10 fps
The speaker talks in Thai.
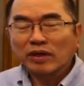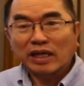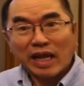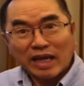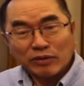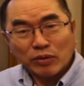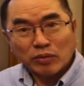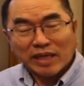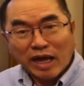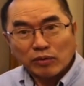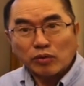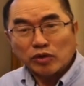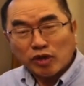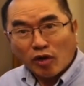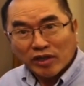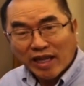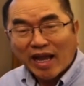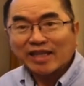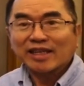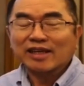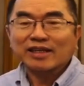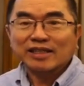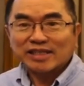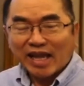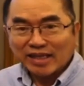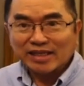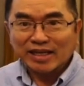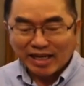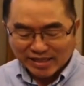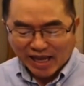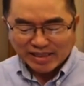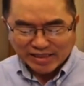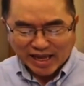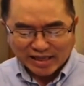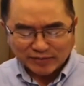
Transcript: รางคู่ทางคู่สองสายนะก็คือสายเหนือและสายอีสาน